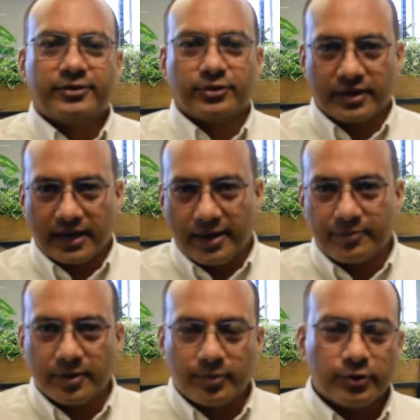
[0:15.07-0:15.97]
सो अगर
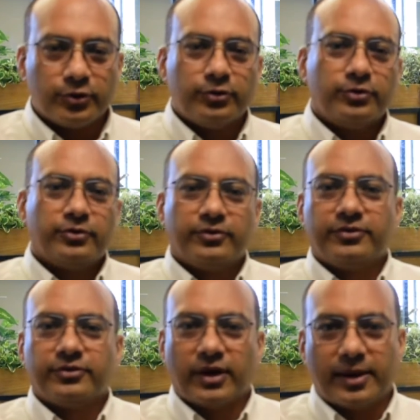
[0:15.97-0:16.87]
आपसे पूछूं
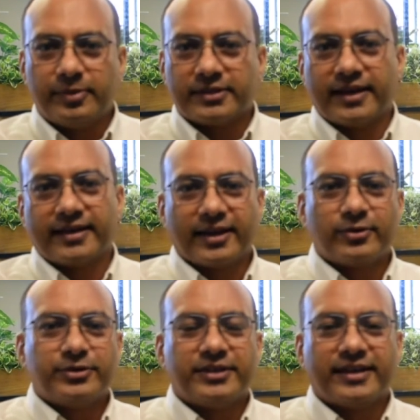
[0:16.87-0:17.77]
आप बताएंगे
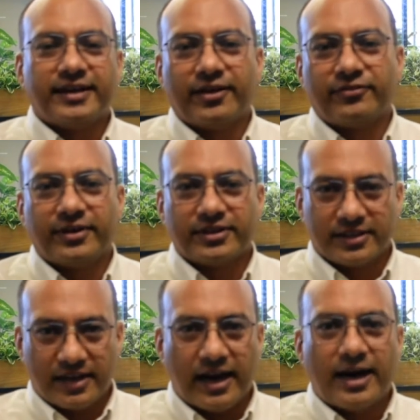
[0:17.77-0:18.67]
खुशी की
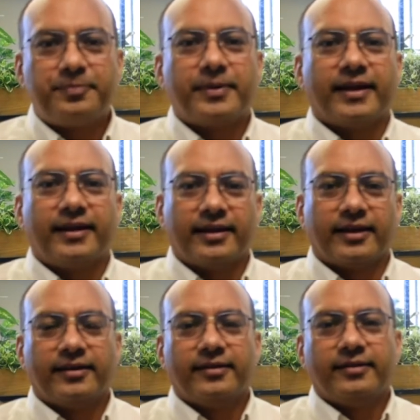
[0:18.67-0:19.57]
डेफिनेशन आपके
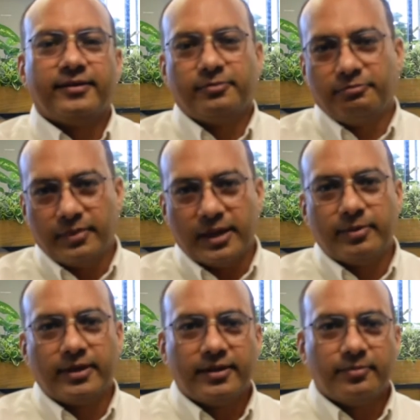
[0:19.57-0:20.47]
लिए मे
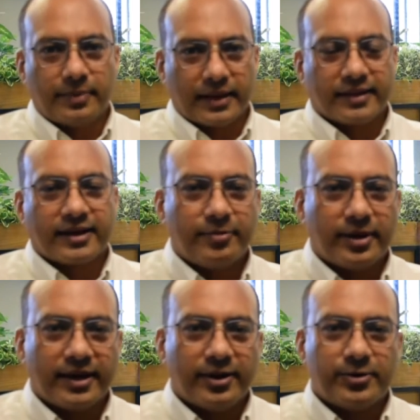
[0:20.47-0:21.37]
बी पैसे
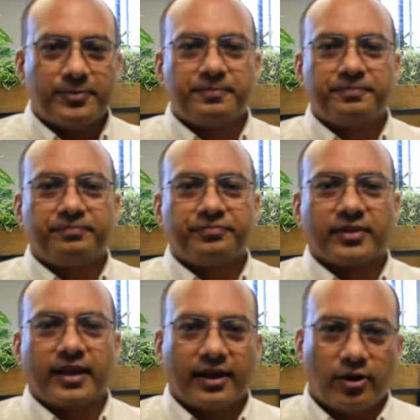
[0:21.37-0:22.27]
कमाना हो
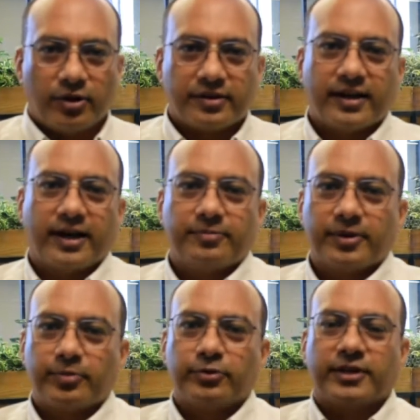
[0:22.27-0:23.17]
एक और साहब
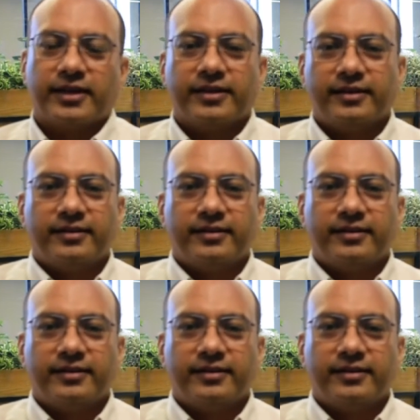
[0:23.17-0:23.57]
से पूछें